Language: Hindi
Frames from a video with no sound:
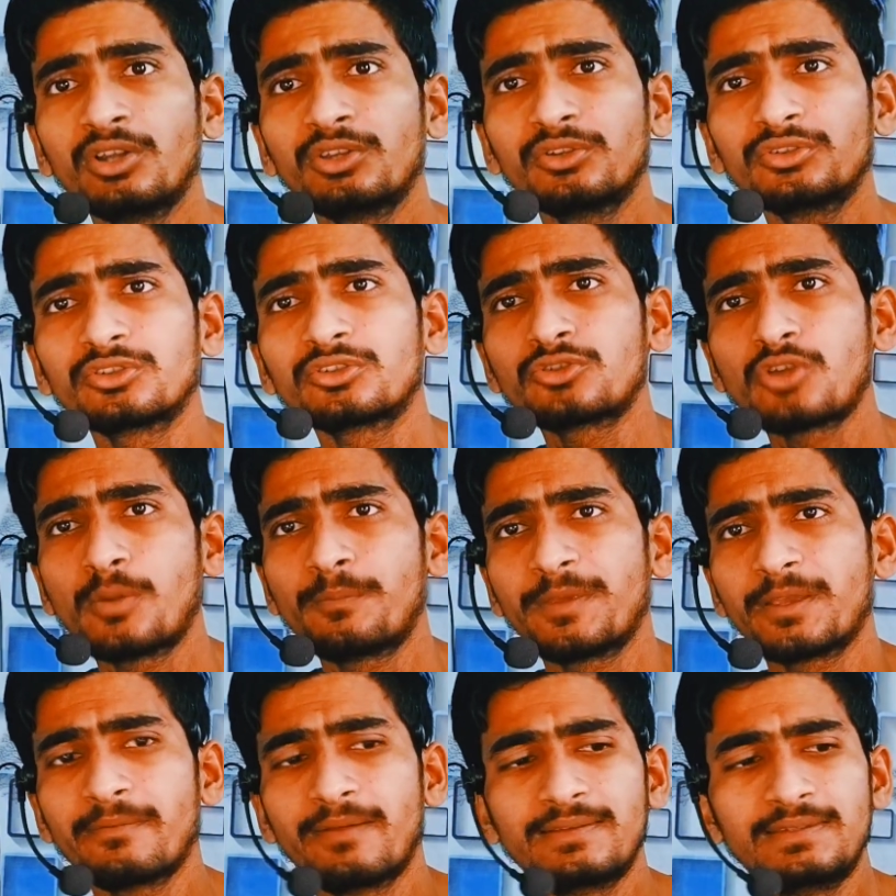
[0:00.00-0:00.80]
और दोस्तों
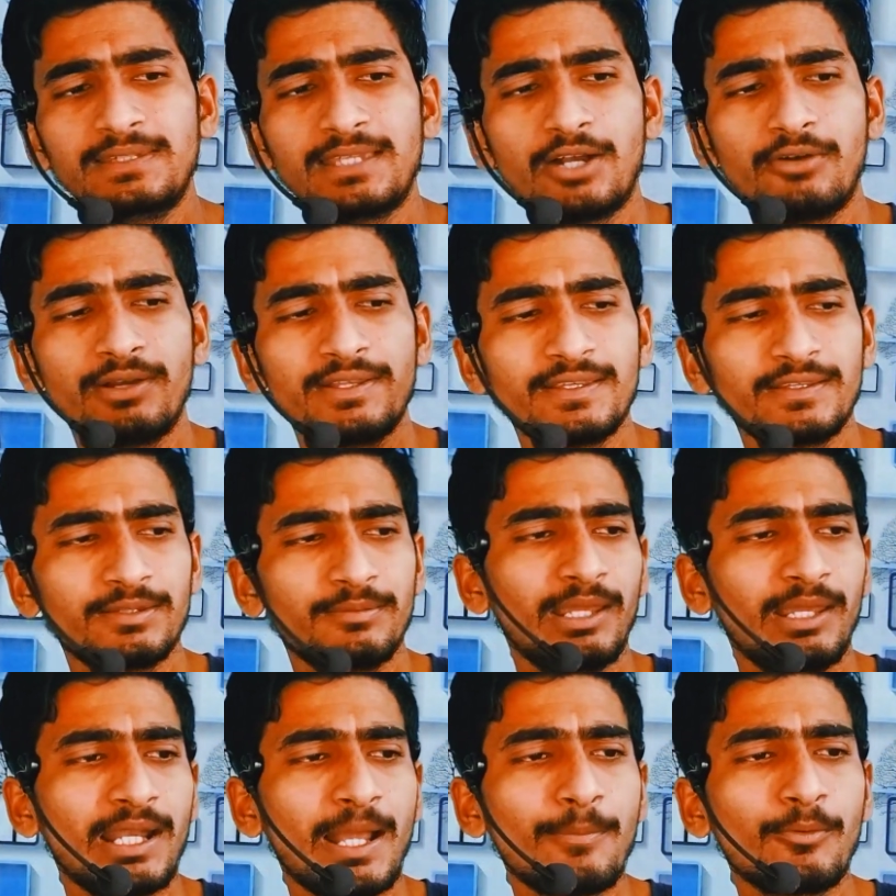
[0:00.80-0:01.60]
टॉपिक वाइज दिया हुआ है
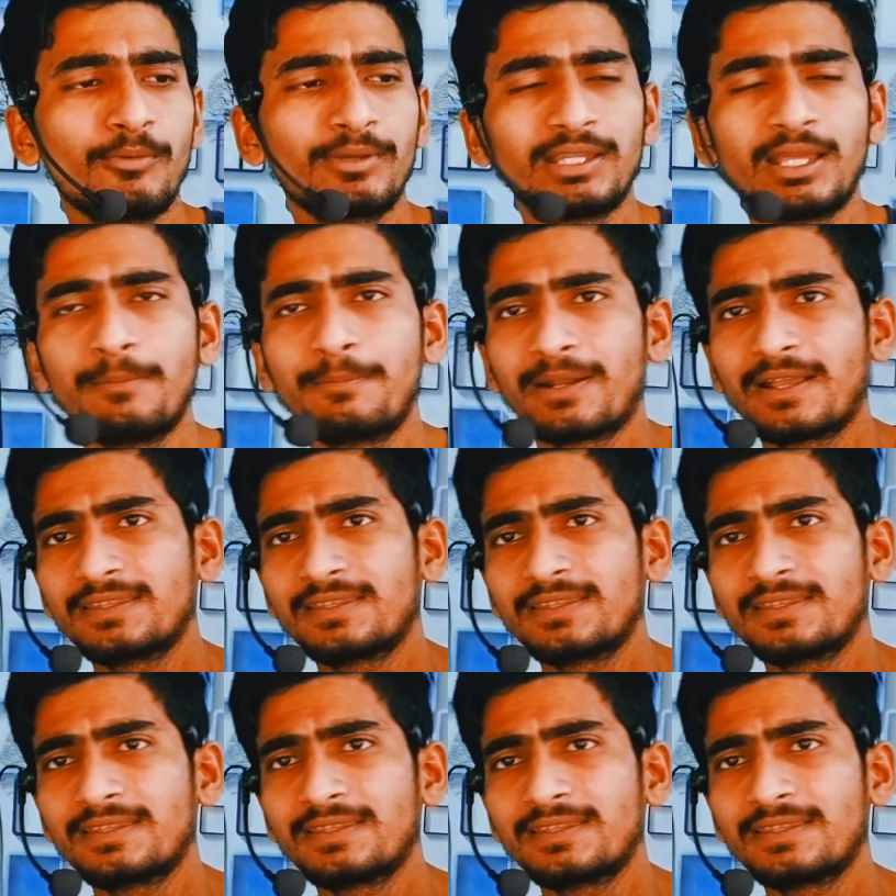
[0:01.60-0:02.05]
जैसे मैंने आपको बताया